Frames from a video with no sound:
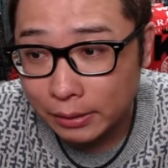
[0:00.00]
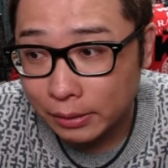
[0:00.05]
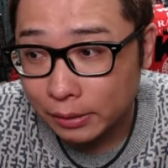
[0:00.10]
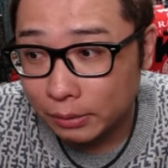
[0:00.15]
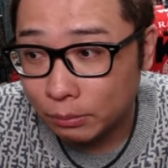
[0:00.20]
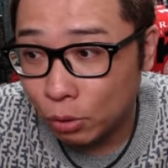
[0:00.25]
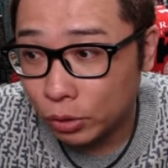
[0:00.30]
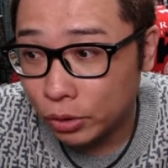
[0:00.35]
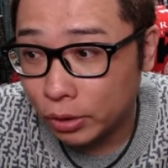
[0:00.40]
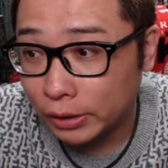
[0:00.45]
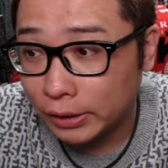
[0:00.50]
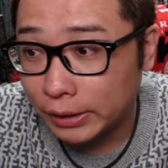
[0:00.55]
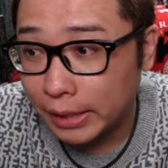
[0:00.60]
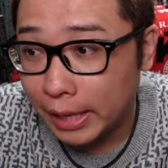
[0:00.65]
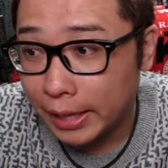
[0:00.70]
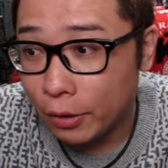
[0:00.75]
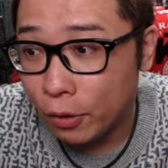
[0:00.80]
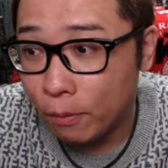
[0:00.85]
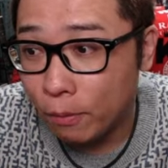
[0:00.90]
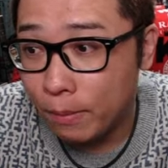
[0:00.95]
ん、もうちょい下や
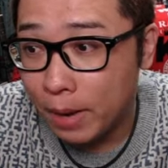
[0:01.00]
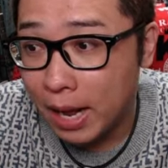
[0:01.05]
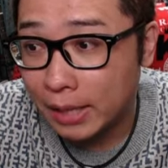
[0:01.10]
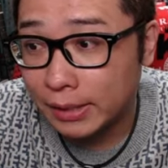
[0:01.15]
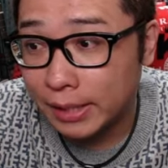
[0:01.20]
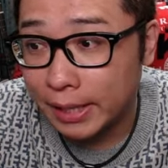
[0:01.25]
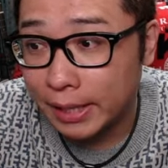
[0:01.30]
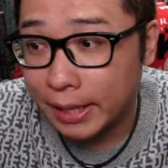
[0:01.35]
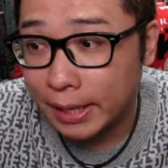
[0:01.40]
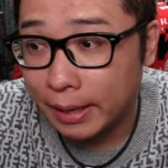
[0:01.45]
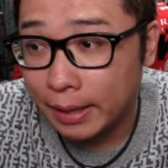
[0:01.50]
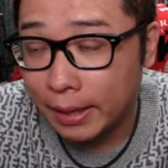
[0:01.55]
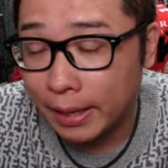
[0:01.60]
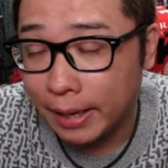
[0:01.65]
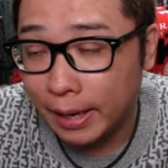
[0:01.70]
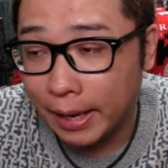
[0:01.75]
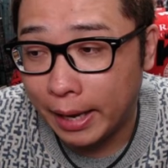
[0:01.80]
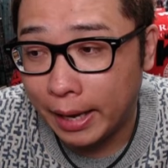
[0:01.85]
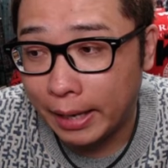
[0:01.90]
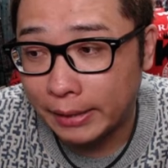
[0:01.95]
ね、4万8000、
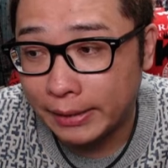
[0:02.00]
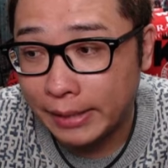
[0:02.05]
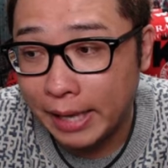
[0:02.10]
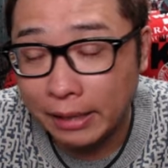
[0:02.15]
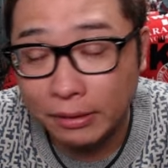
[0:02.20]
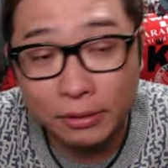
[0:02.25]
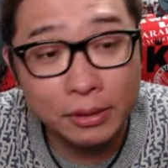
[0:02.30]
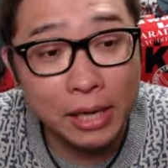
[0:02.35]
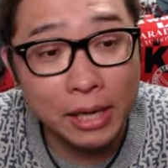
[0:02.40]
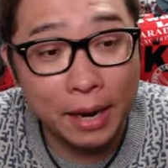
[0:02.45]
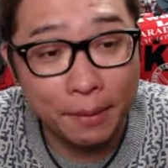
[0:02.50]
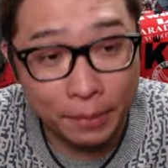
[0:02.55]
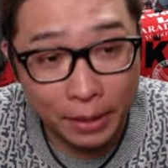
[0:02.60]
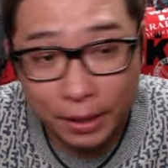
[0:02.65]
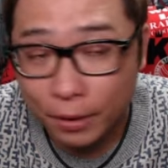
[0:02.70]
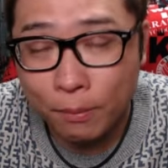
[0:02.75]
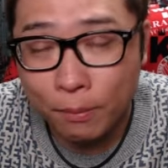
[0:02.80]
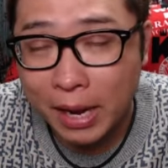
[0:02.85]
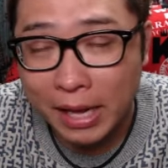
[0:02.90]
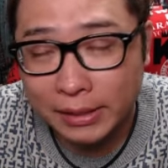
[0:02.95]
えー、弱ぐらいまで、
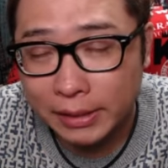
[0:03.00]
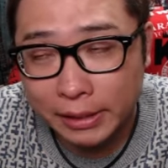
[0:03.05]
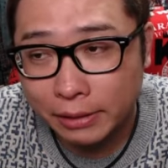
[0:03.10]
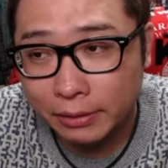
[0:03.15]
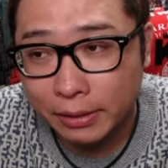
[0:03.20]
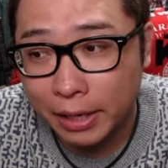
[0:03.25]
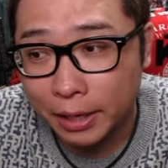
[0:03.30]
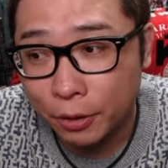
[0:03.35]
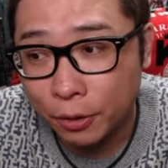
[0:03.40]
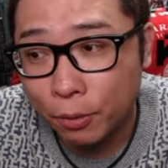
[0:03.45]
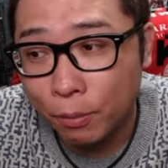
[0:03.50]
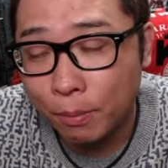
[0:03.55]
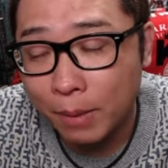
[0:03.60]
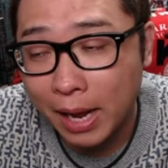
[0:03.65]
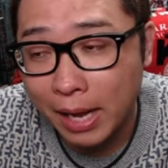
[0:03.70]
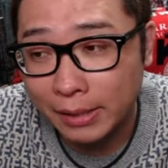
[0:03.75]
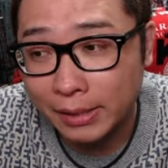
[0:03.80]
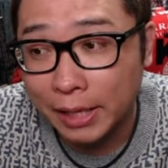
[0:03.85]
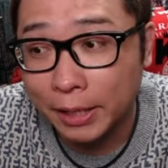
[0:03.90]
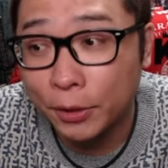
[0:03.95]
4万8000弱ぐらい、4万
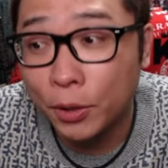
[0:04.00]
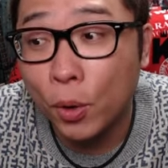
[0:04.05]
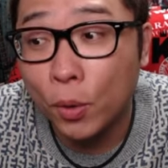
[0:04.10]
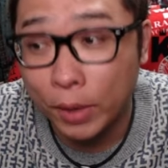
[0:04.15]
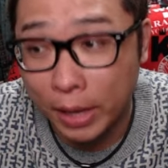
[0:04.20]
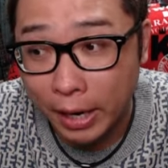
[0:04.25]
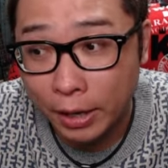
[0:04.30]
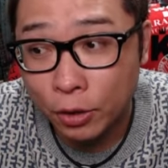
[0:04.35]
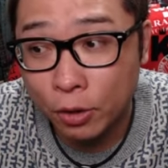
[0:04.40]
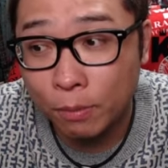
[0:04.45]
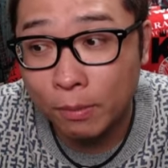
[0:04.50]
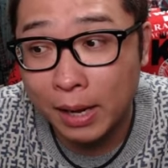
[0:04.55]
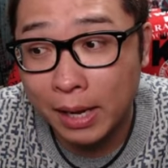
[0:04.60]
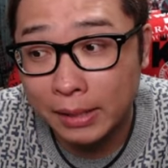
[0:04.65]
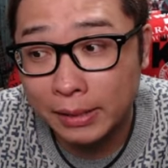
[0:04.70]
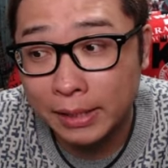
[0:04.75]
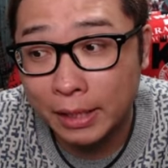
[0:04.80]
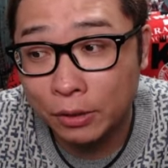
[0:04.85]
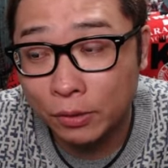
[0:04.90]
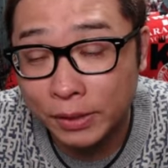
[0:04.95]
8000強ぐらい、4万
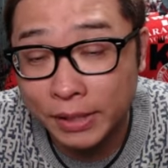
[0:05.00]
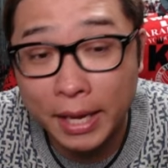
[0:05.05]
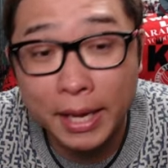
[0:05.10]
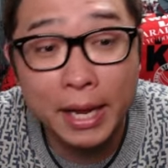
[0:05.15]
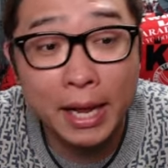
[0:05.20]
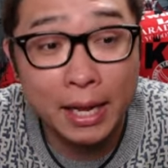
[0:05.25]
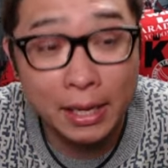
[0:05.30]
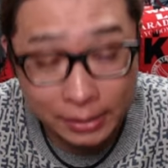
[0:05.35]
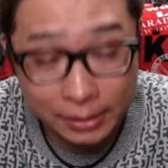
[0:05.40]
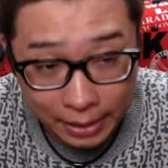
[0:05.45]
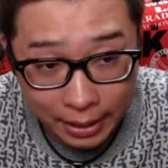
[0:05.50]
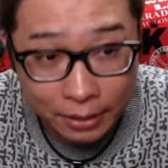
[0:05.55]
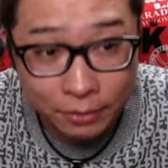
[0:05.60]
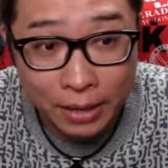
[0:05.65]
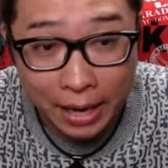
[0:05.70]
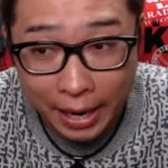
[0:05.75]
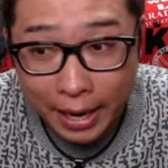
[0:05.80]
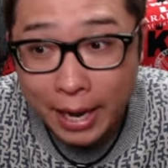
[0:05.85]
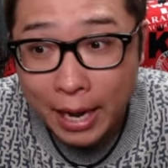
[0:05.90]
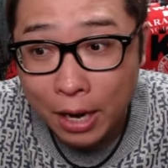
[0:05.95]
8000の前半戦ぐ
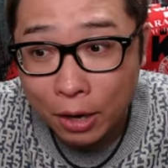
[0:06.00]
らい。